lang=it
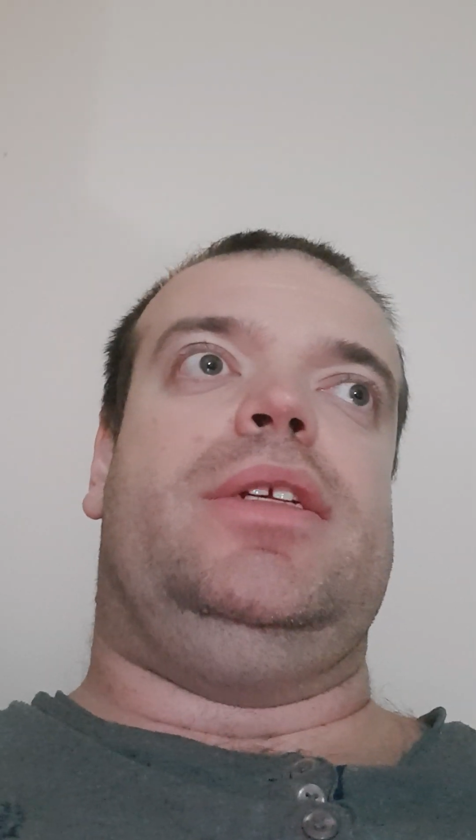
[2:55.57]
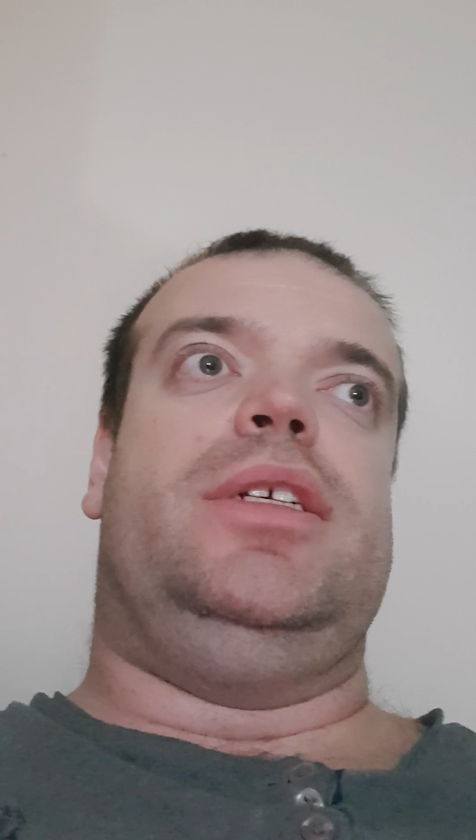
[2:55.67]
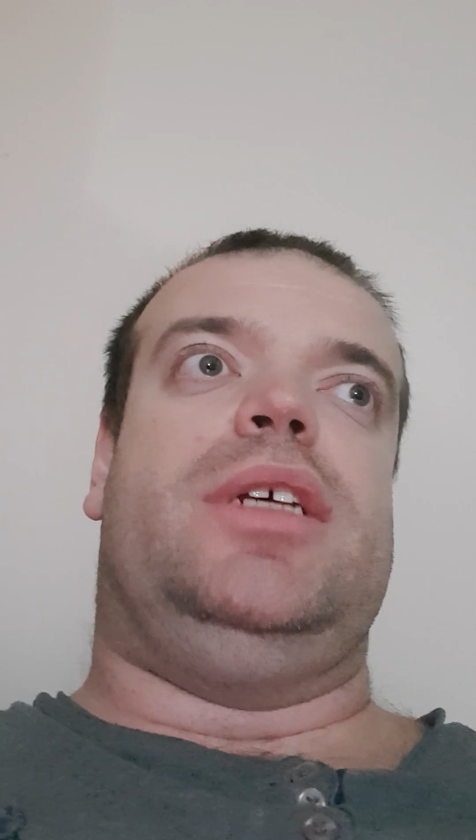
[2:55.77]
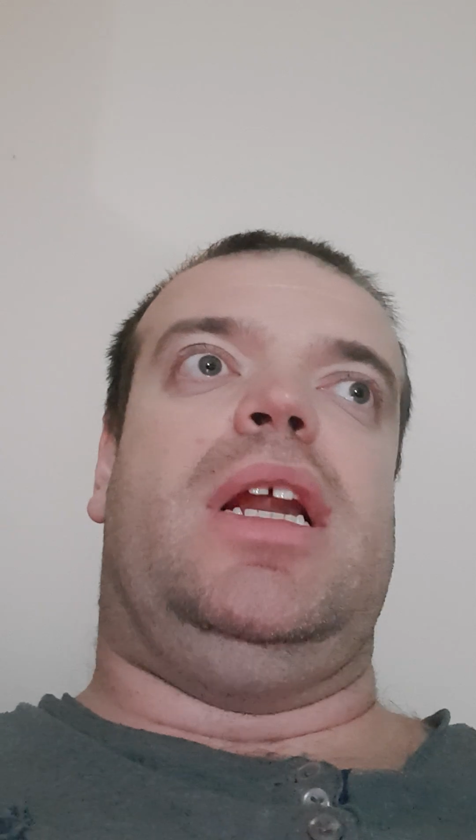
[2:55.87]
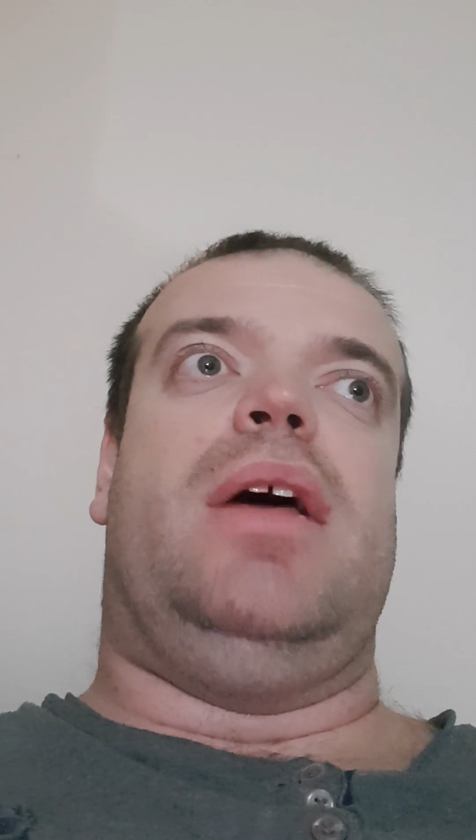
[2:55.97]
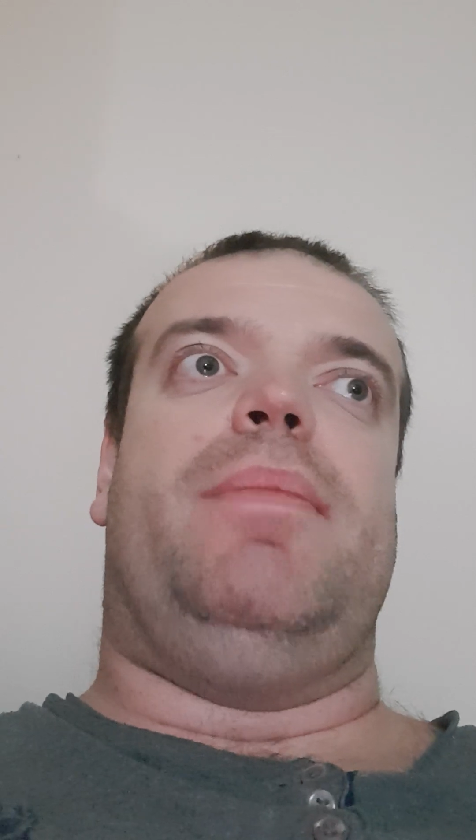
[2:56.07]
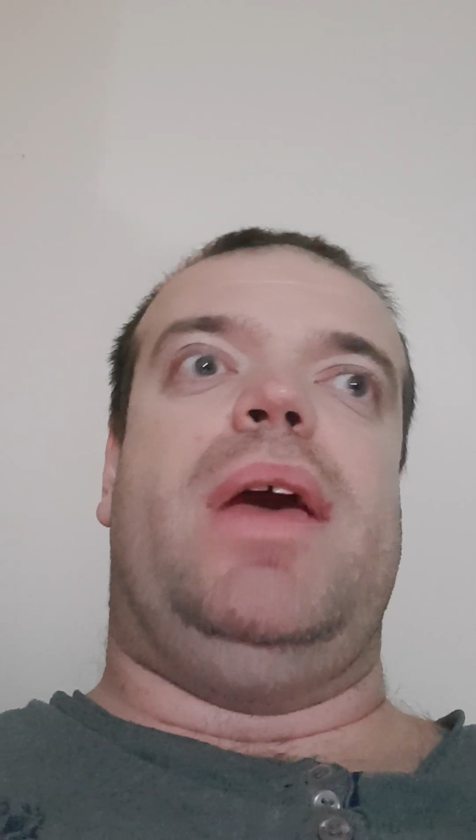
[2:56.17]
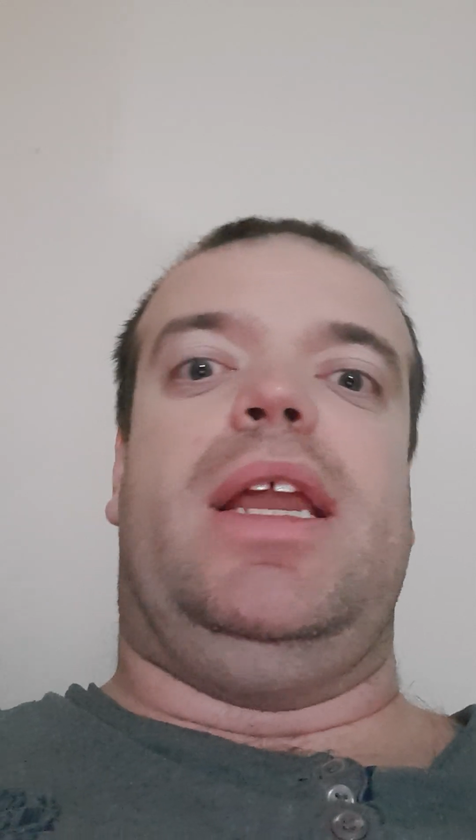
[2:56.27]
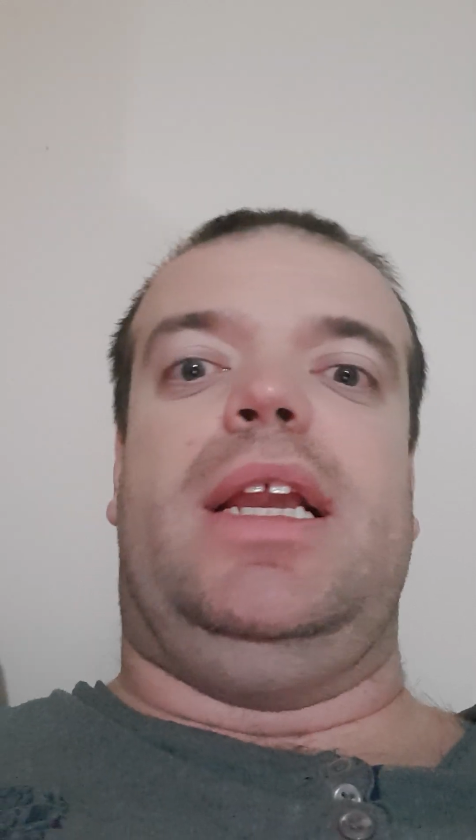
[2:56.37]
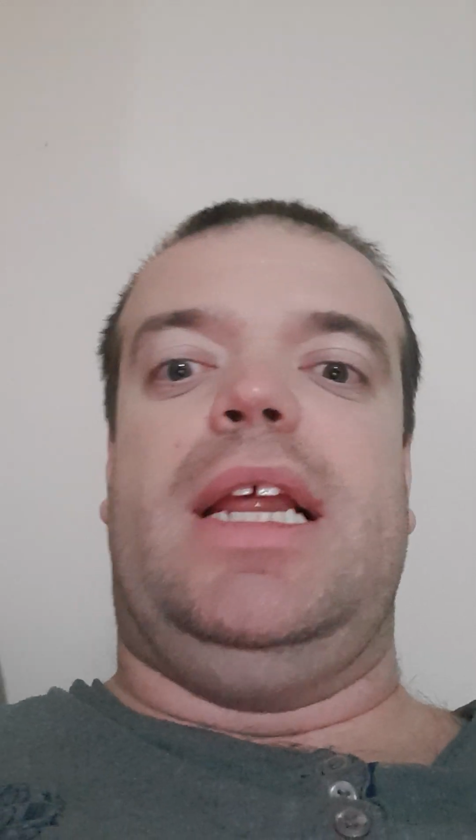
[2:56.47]
ci sarà
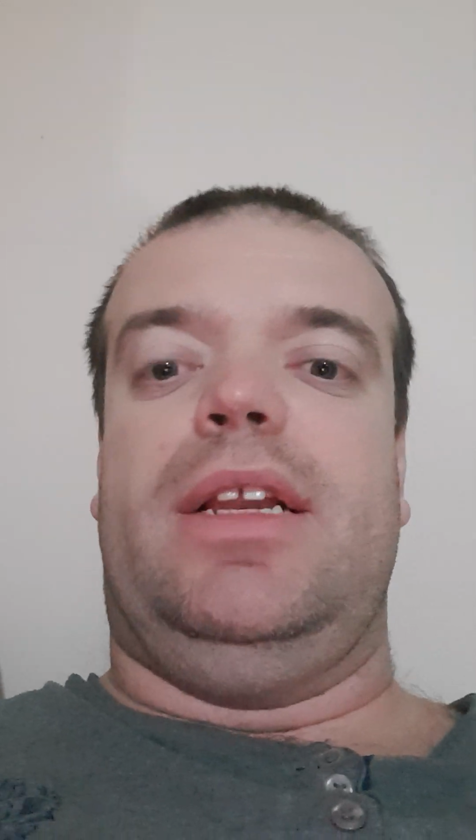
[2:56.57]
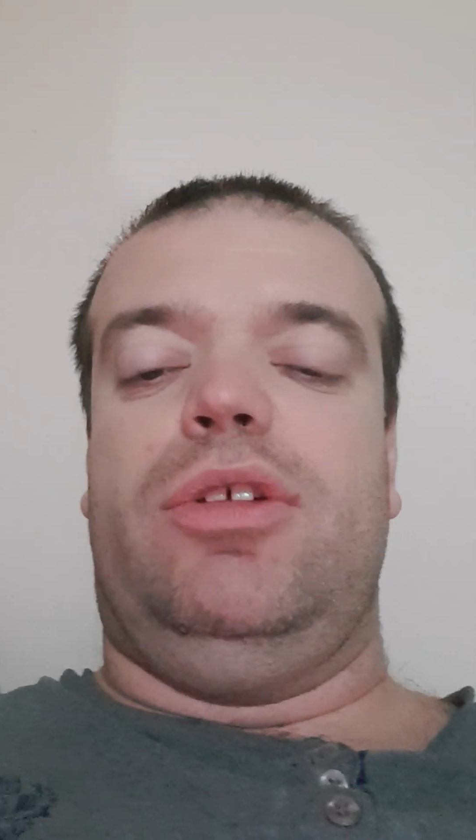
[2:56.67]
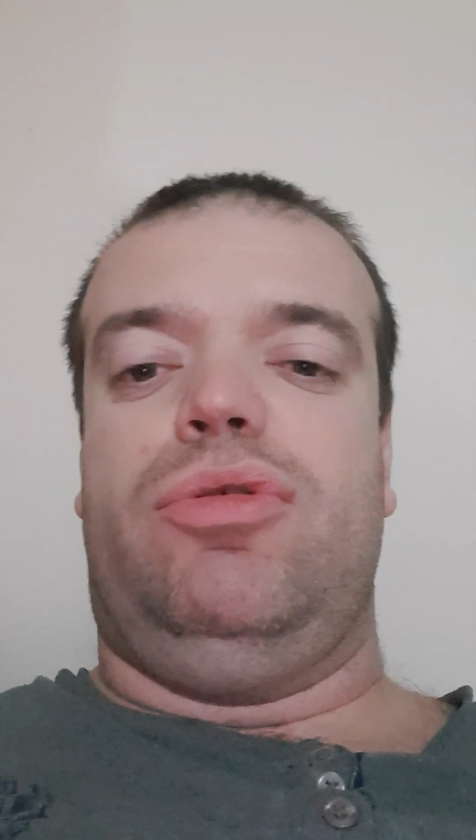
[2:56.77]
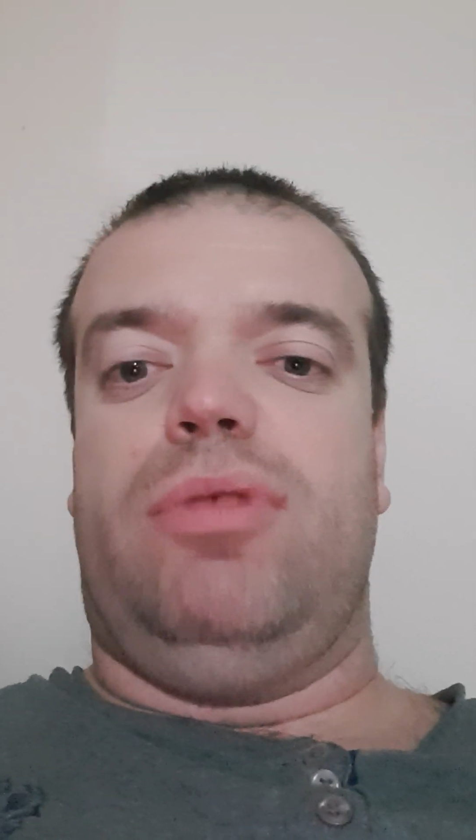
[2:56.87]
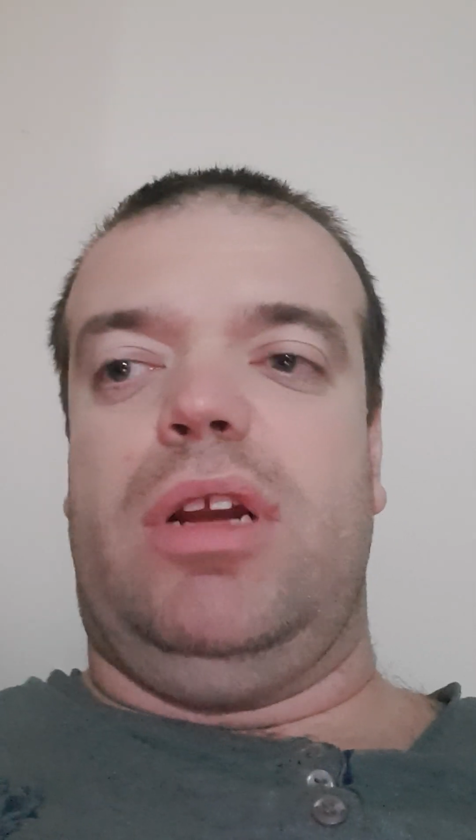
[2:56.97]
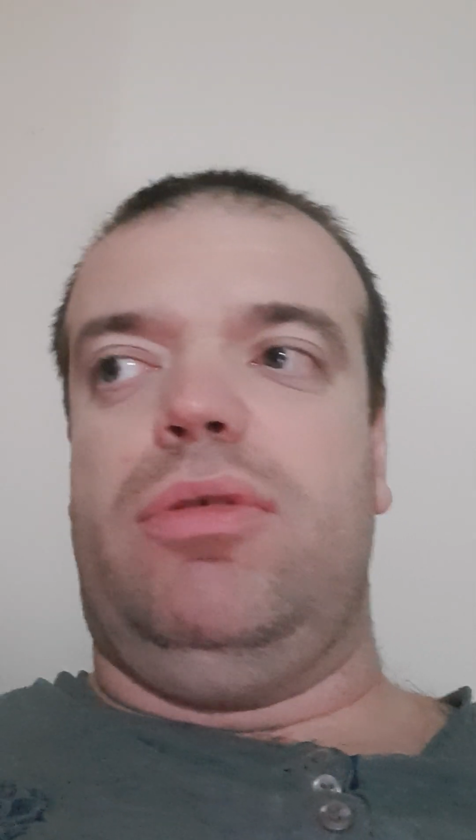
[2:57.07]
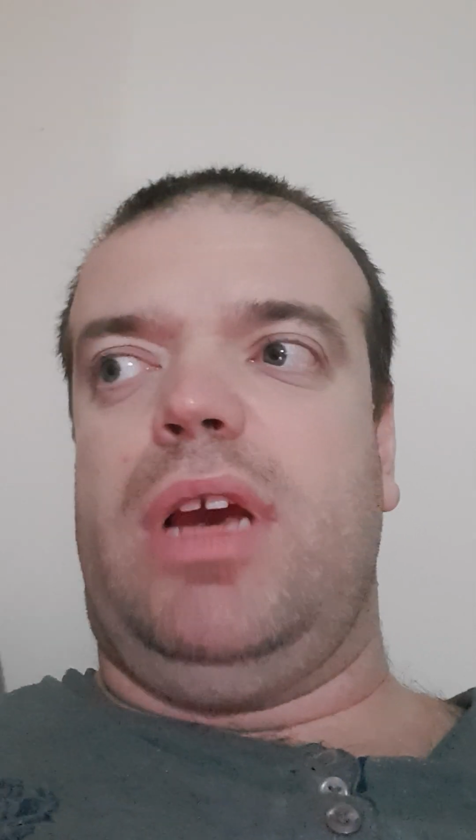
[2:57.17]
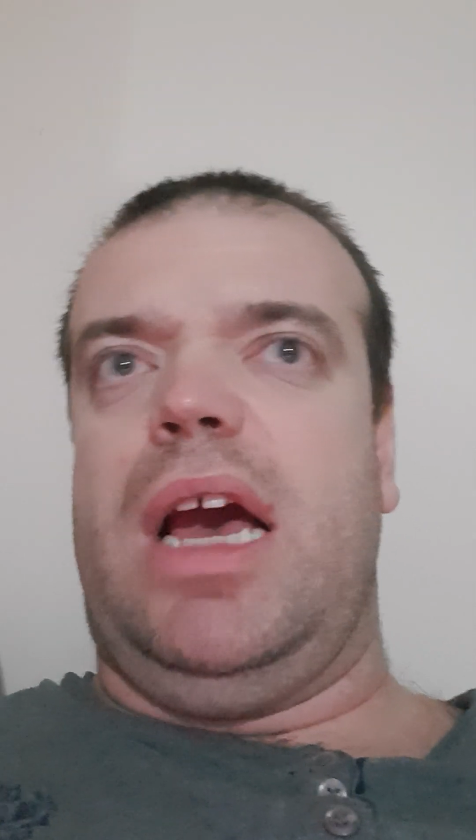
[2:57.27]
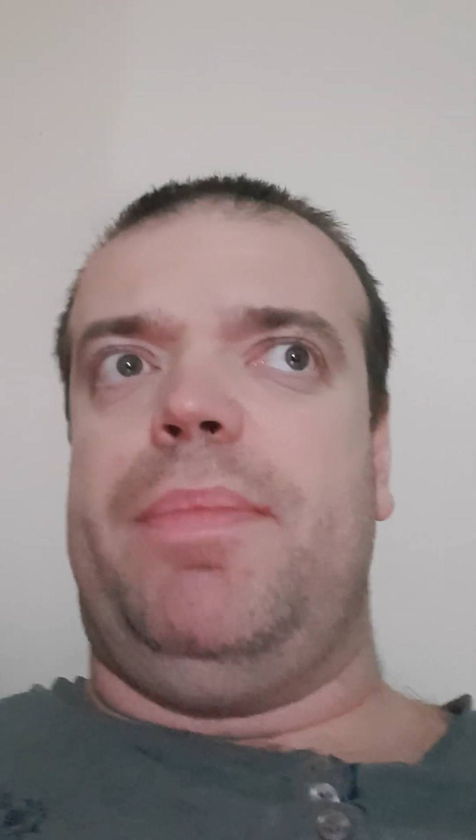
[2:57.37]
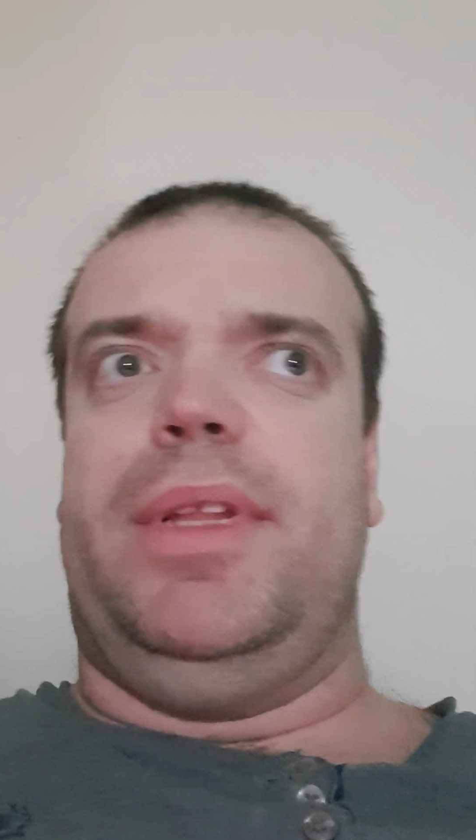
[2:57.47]
Maryland su Radio
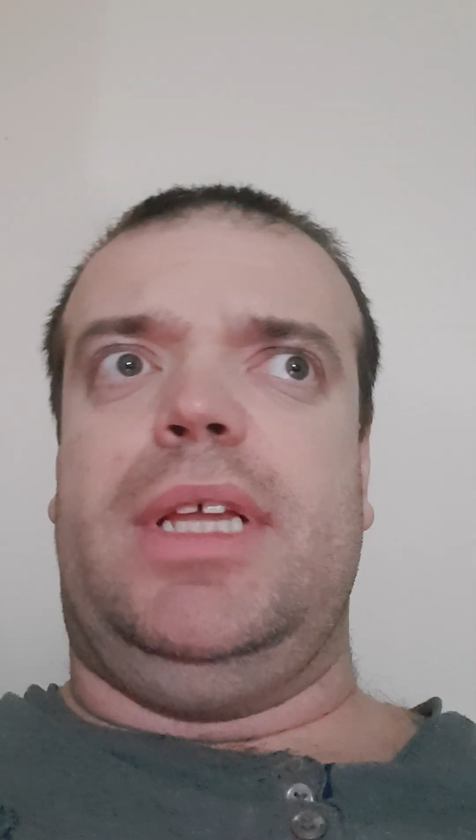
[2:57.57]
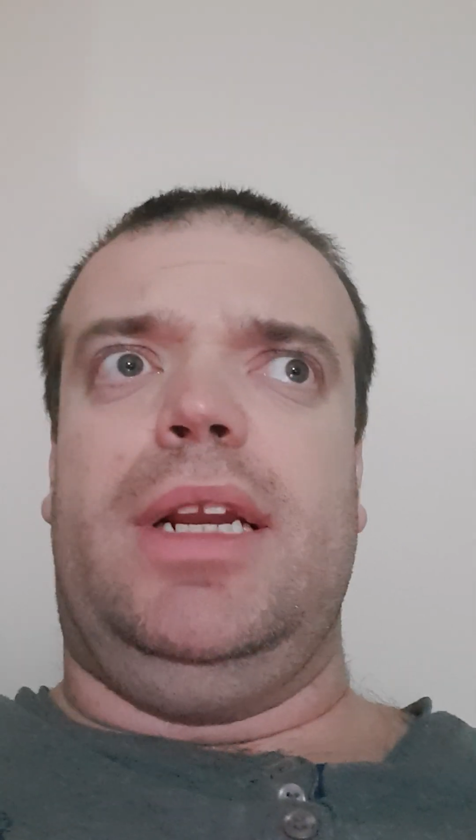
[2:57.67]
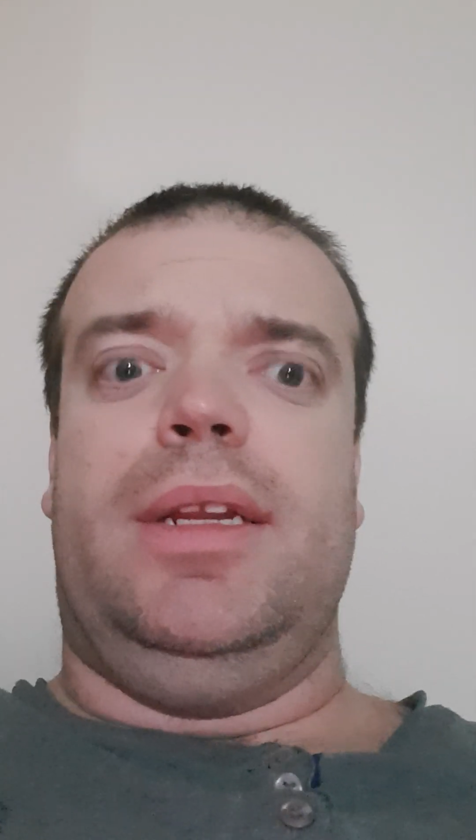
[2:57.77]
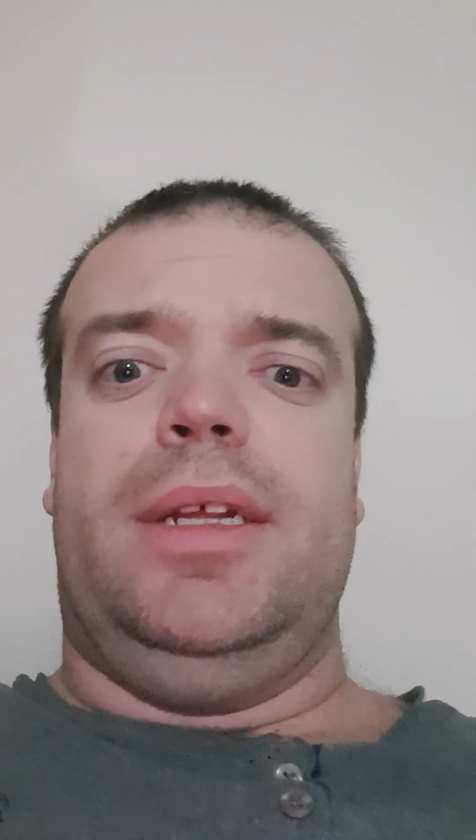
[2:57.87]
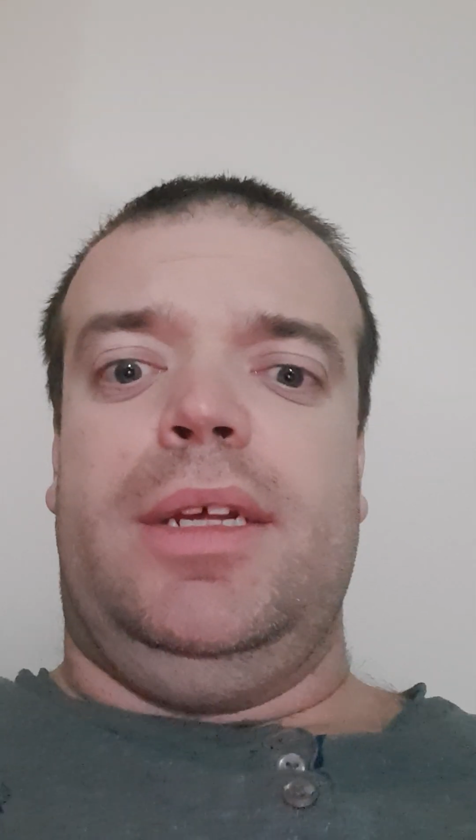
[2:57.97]
Capital